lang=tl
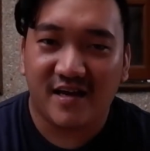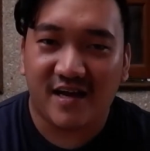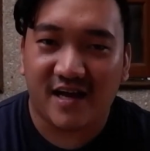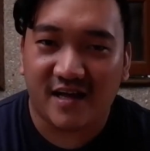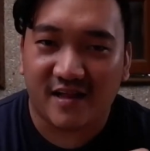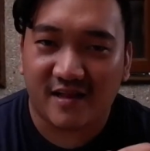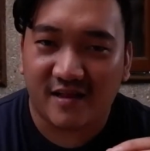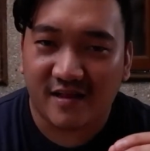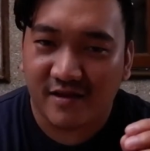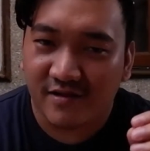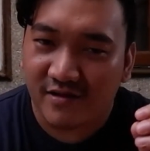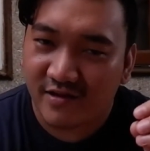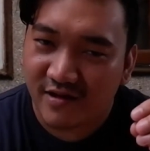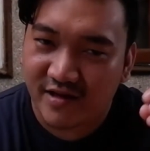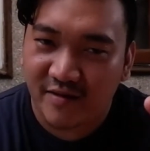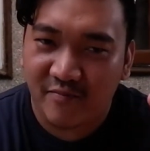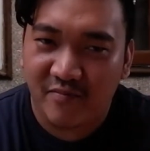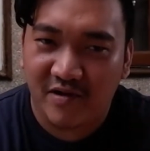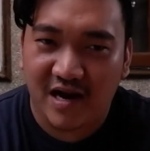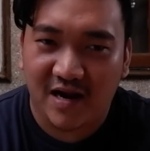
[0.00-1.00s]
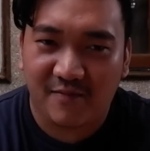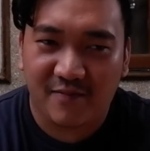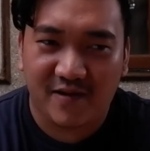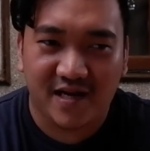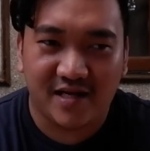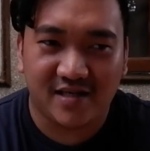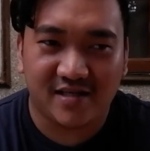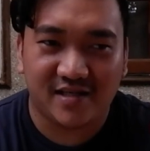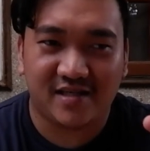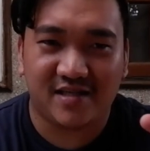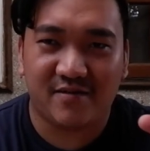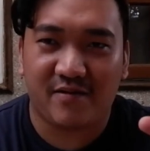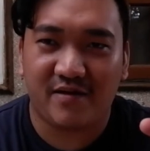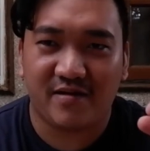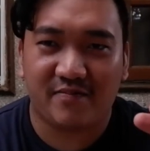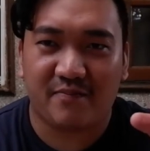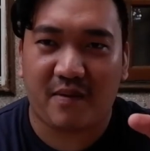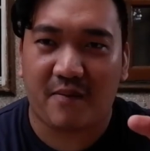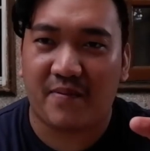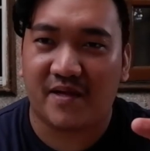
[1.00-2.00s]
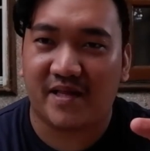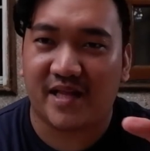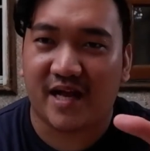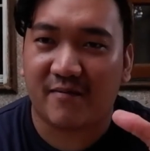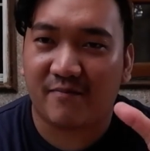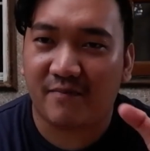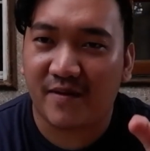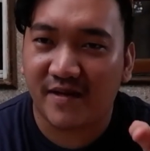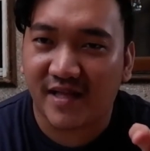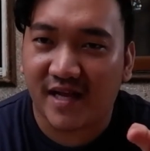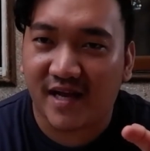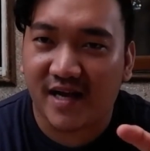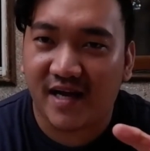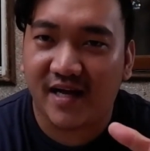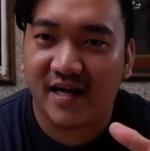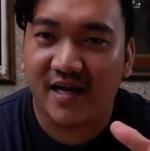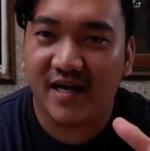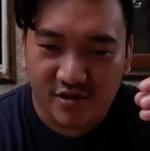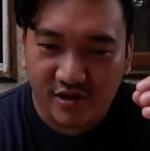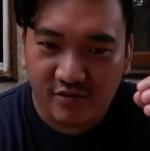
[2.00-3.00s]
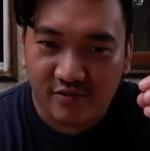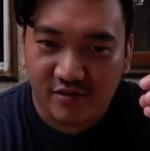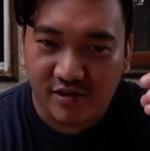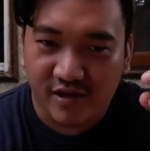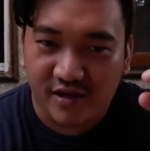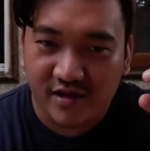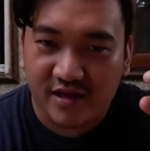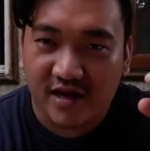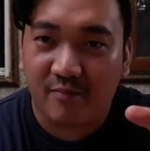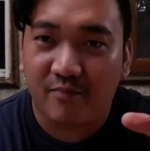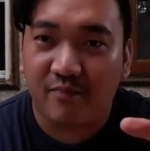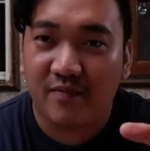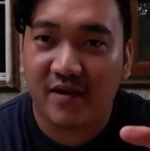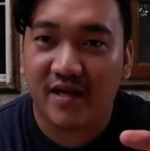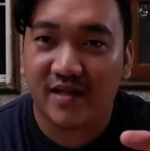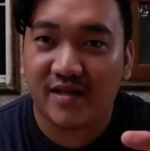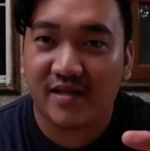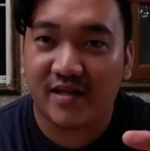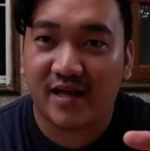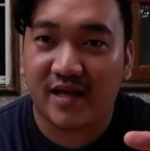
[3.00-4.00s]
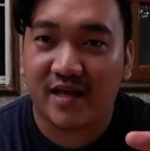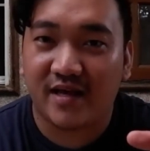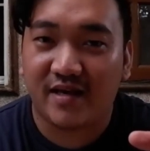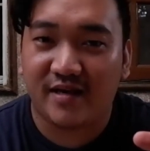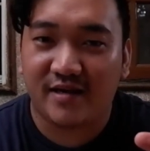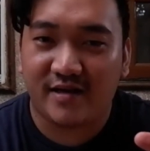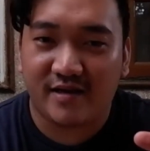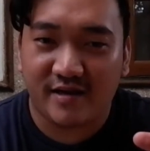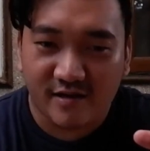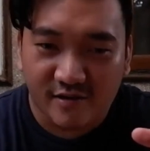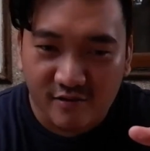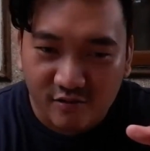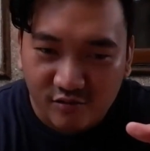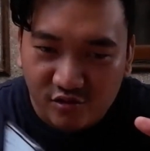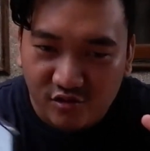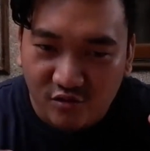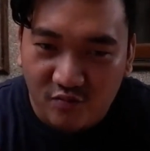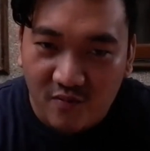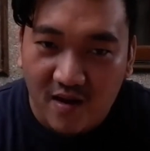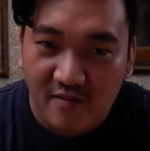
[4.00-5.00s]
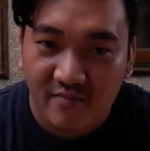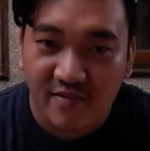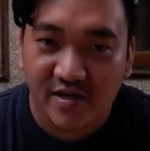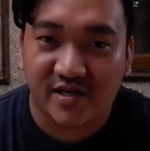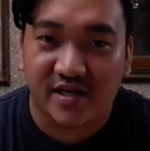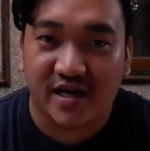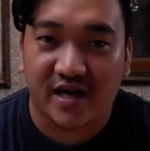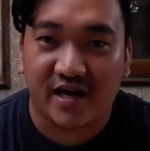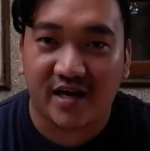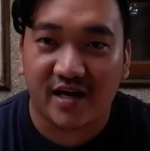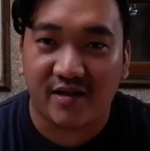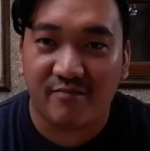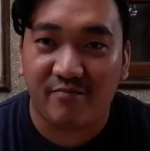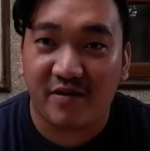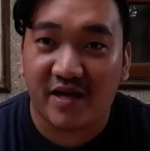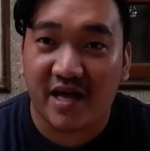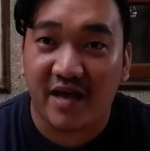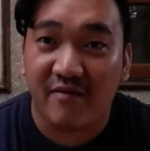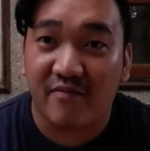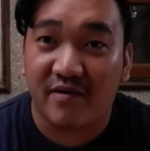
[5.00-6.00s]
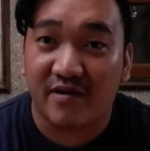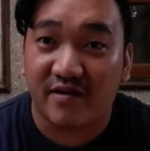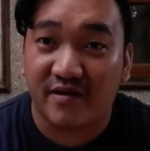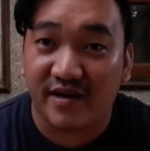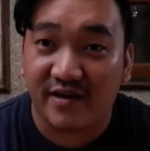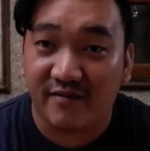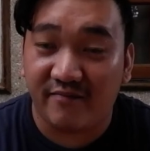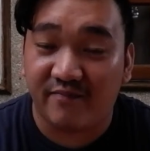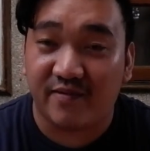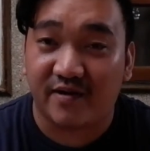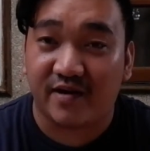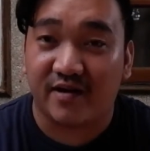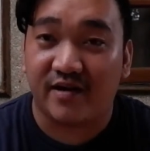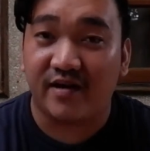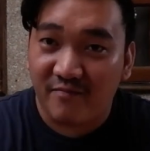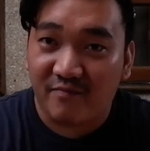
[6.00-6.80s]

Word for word: na nagsimula pa lang siya tapos papatak-patak, unti-unting droplets and nung dumami siya, it became a river.